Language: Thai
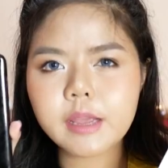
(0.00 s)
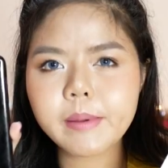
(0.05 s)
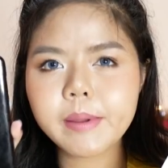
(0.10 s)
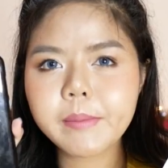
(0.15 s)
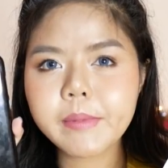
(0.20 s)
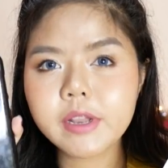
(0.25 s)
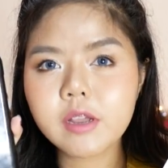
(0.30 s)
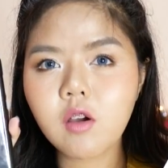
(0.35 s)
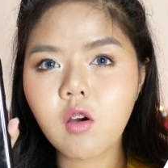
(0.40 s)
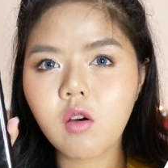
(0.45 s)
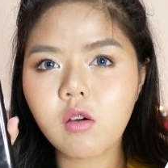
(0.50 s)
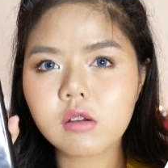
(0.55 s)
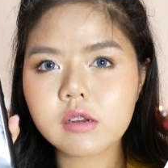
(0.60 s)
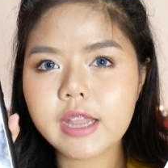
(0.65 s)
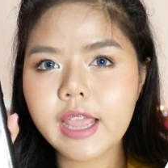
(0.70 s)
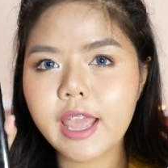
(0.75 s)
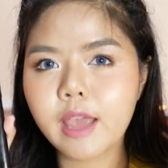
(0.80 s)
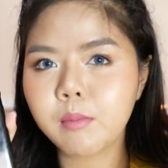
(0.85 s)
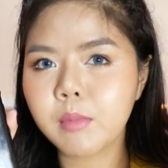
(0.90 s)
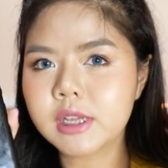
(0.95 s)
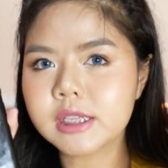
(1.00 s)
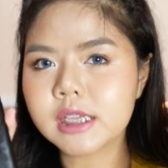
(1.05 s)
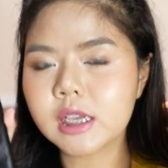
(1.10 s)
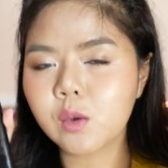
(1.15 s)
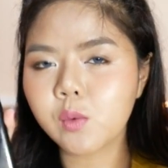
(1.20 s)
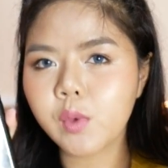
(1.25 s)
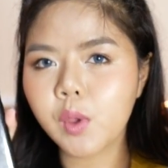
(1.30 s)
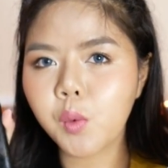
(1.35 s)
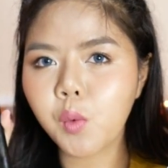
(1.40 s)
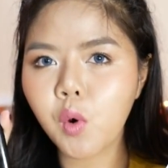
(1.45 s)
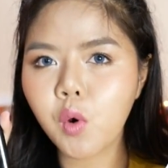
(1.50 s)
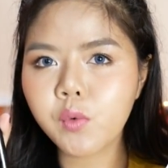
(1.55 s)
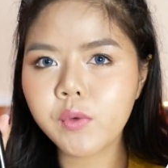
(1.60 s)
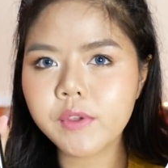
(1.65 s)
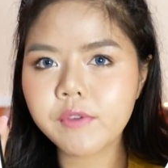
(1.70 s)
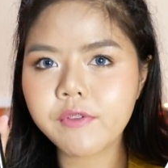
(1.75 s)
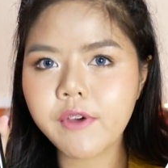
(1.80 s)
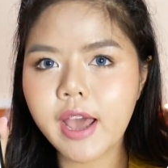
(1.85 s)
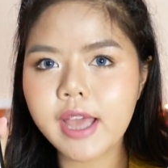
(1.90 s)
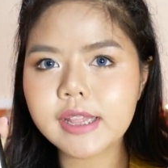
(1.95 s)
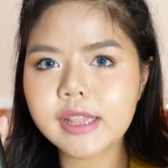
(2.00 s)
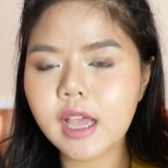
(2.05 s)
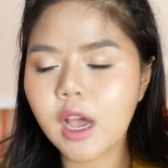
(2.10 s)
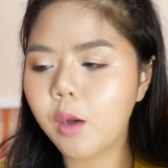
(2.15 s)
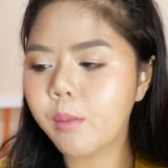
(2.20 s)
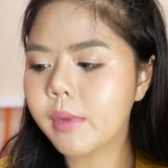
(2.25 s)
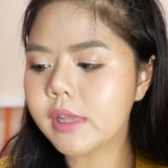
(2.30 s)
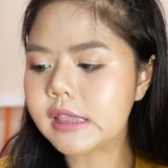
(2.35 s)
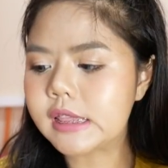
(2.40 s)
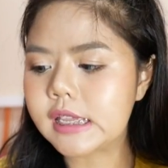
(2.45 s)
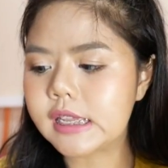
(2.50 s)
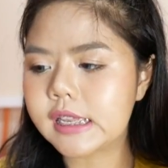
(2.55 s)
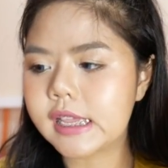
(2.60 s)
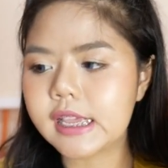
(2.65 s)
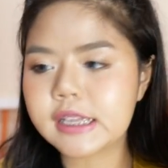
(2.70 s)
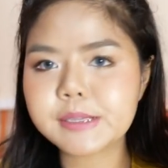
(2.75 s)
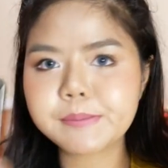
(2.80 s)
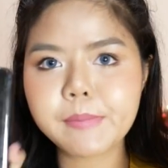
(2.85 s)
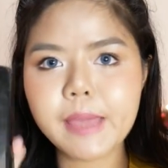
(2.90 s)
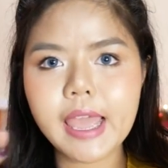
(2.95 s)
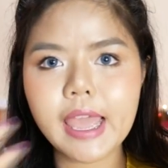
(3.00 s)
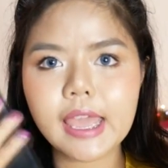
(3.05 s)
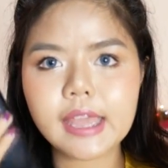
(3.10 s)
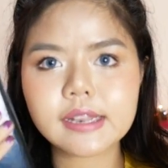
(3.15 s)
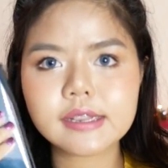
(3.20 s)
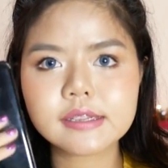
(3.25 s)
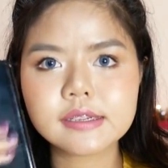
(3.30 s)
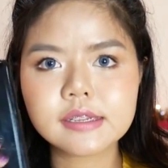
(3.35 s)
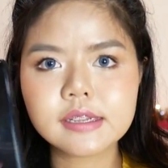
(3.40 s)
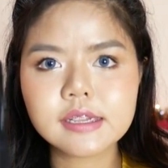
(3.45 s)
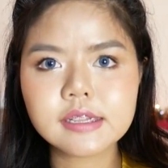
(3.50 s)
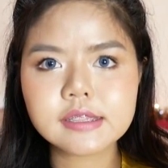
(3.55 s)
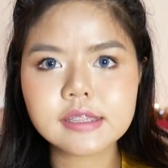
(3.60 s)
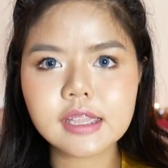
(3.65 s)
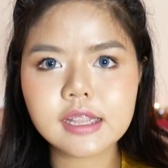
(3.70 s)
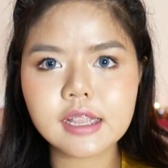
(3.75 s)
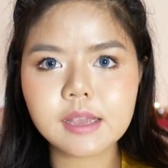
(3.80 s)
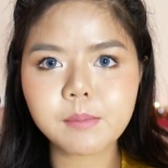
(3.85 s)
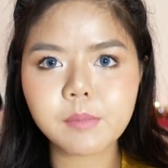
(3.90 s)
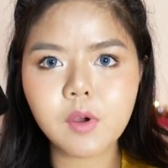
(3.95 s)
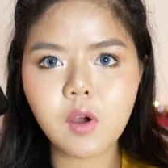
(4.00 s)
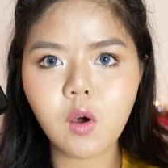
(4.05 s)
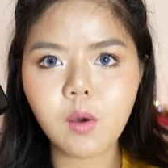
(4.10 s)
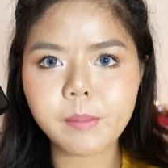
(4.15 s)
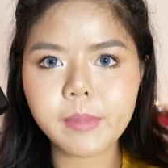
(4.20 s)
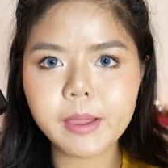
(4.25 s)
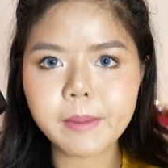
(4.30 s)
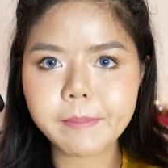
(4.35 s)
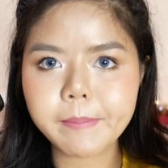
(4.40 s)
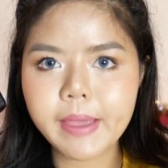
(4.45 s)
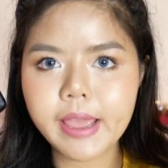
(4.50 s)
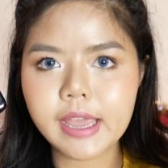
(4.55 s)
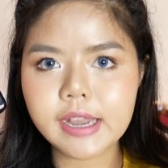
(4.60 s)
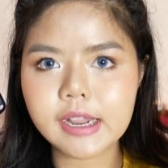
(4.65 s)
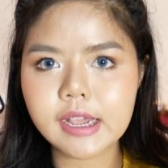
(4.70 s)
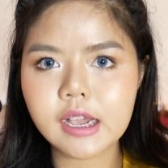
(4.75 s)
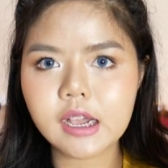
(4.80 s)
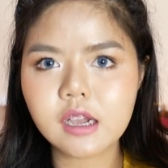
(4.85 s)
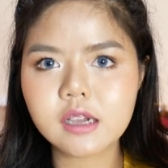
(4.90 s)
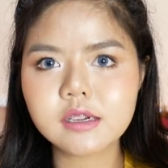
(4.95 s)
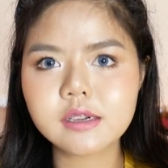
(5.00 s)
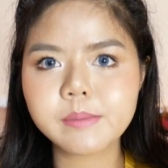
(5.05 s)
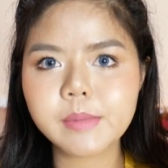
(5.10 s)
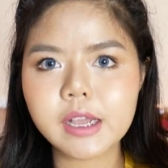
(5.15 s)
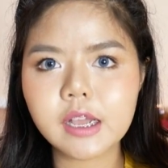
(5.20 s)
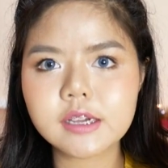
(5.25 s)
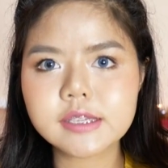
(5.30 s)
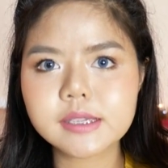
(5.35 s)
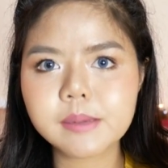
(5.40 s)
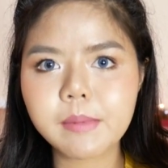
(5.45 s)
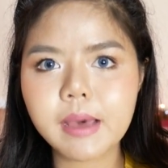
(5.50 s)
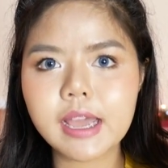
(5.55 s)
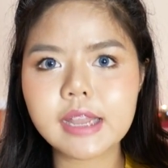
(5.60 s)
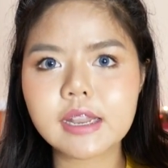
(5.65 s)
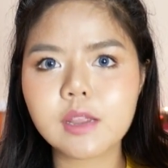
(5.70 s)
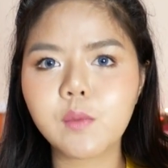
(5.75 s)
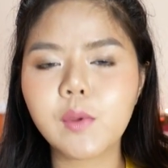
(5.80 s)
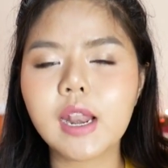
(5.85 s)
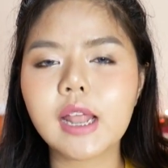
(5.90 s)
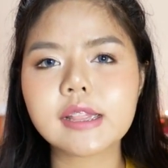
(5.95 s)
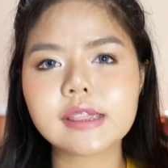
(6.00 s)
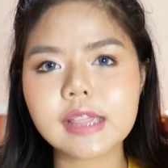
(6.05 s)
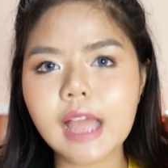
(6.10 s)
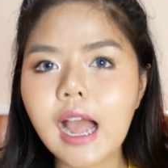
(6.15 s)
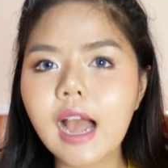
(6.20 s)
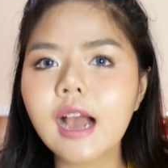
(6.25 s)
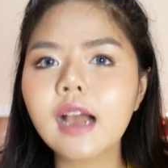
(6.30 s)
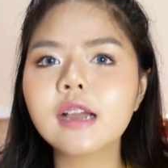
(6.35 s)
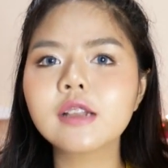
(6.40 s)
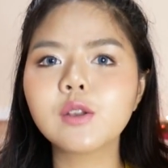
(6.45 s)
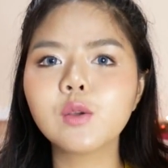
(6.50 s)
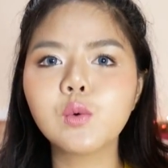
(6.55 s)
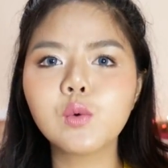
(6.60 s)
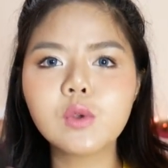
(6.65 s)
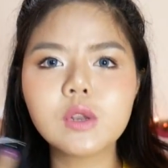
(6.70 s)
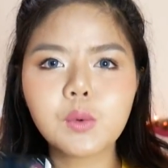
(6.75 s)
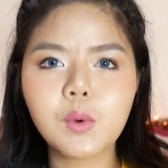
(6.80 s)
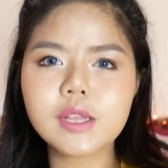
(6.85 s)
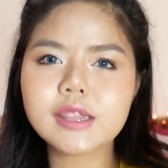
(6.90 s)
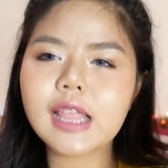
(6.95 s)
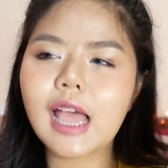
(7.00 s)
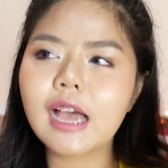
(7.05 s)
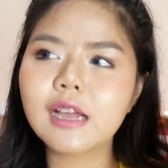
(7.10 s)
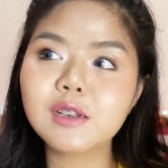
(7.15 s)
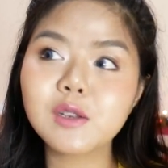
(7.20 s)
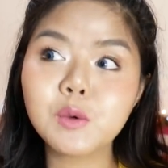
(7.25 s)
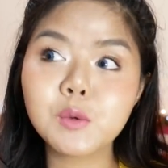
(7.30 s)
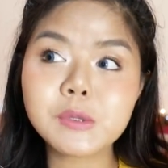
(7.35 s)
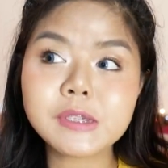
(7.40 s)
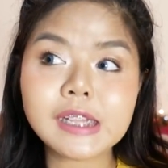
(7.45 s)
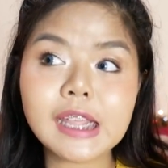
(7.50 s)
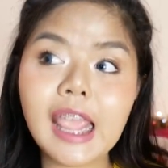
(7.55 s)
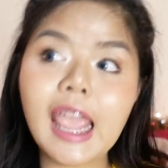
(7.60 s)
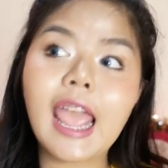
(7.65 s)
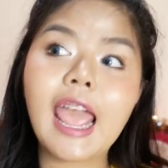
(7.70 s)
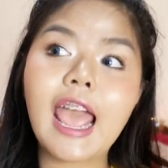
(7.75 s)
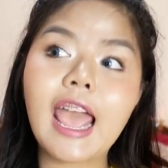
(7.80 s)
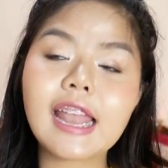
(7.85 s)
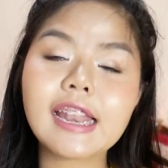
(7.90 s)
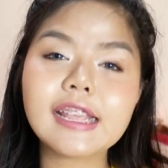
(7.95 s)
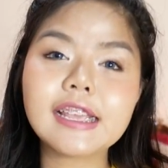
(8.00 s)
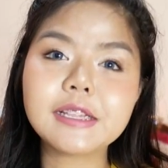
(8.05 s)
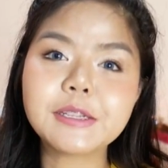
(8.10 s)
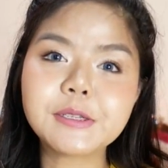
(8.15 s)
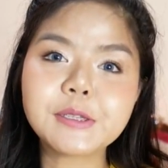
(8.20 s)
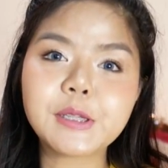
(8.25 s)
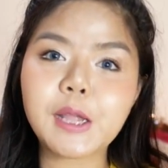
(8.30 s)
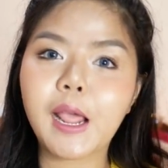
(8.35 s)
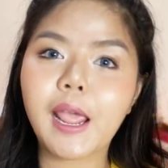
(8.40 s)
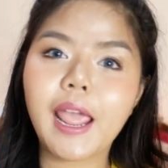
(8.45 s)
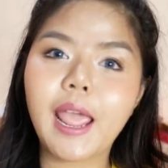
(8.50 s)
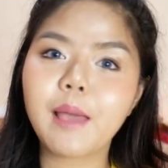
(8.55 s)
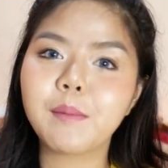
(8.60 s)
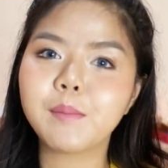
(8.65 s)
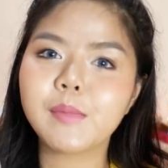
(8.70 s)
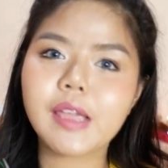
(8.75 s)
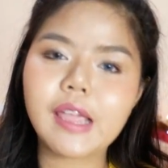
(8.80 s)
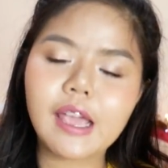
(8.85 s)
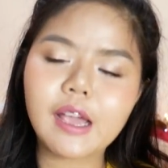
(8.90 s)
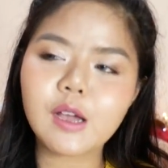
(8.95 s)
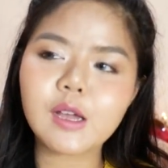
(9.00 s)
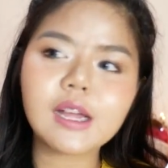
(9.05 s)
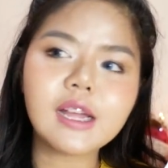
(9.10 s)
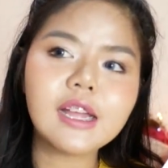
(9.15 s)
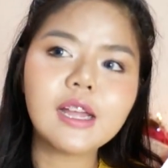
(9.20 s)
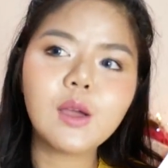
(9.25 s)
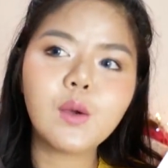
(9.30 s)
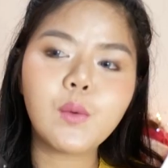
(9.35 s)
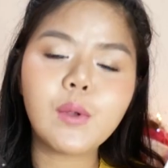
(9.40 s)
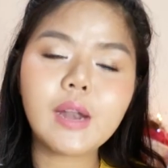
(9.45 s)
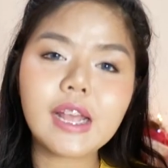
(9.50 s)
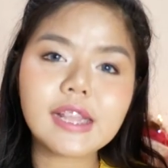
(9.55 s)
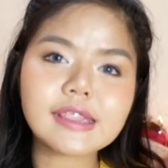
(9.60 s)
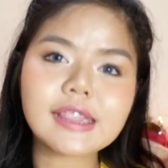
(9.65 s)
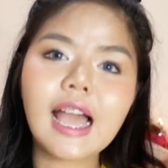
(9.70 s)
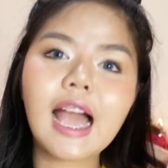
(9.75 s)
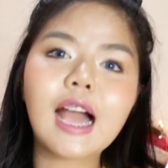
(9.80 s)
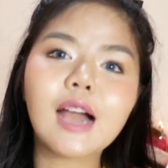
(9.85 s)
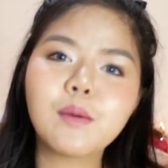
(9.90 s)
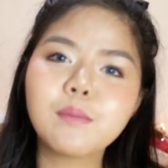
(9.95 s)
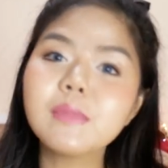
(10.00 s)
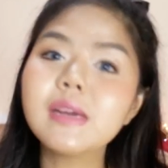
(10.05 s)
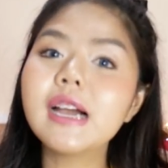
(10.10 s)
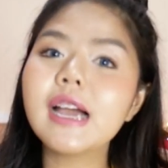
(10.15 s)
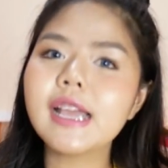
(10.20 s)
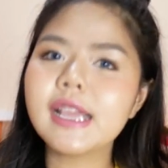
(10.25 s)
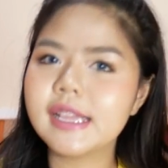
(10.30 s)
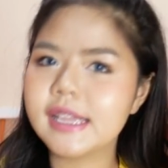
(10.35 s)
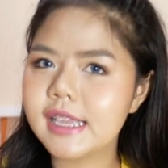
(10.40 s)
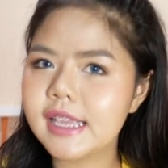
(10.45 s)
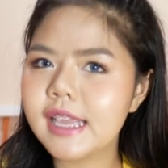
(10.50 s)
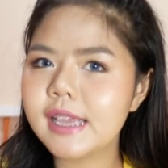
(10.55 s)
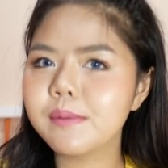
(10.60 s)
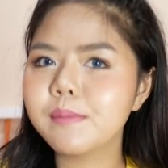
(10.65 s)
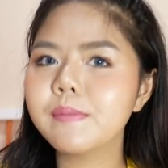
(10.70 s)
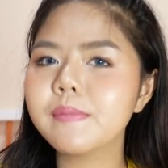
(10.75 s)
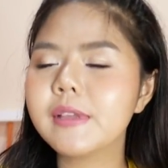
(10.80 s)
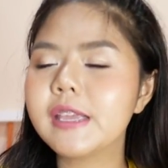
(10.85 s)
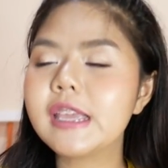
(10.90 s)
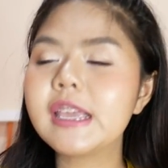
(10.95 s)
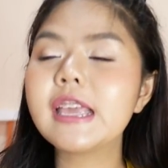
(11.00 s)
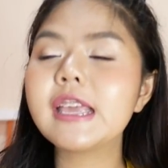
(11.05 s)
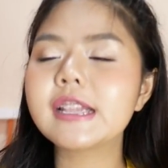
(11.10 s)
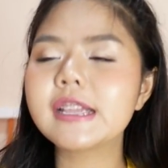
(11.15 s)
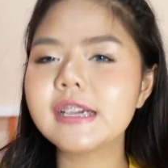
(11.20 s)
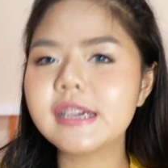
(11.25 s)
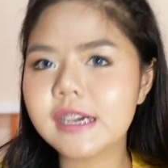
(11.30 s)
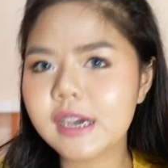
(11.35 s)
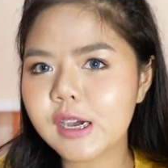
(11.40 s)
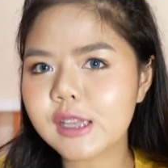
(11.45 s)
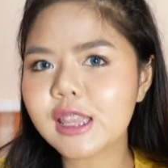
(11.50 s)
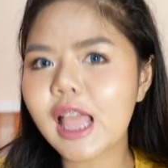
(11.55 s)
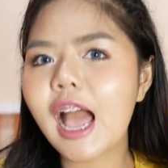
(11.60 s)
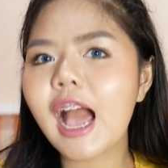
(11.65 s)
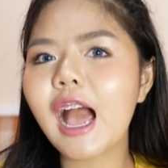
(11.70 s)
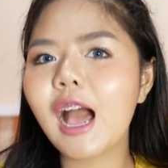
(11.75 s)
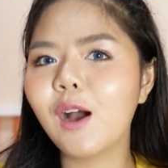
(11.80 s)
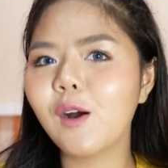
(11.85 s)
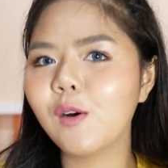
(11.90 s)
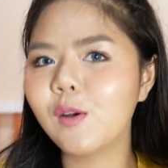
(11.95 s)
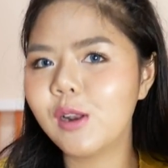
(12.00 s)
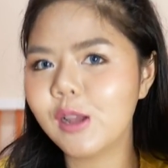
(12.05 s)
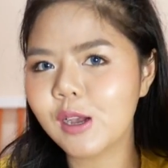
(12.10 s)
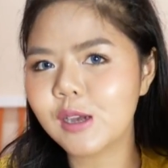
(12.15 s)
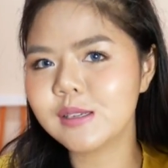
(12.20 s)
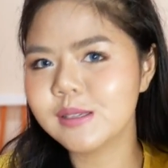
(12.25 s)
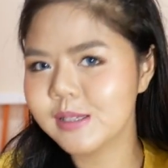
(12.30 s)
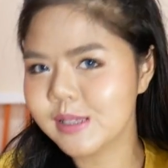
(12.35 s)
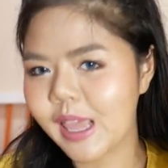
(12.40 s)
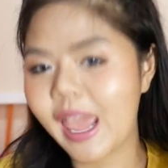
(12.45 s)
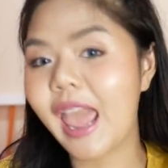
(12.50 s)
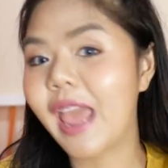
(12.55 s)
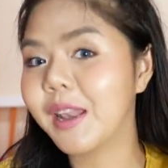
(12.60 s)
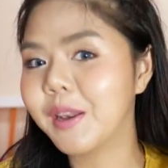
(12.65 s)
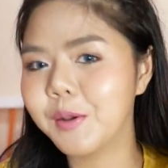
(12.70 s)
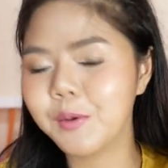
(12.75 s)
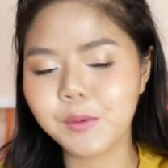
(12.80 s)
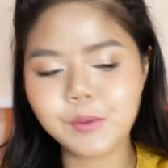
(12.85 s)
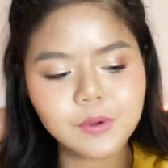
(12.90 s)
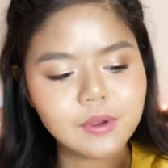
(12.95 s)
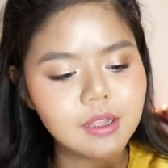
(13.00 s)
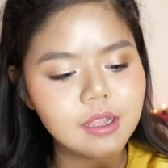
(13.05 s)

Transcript: นนี้ไม่เป็นของแถมมาจาก vivo v5 แต่เอามาติด S8 ติดกับกรอบ F8 นะคะ คือมันก็สบายดีเวลาตั้งดู หรือว่าตั้งดูสแคตอินสตาแกรมอย่างเงี้ยก็เวลาตั้งเมื่อยขี้เกียจขี้เกียจถือก็ตั้งเอา แล้วก็สแคตดู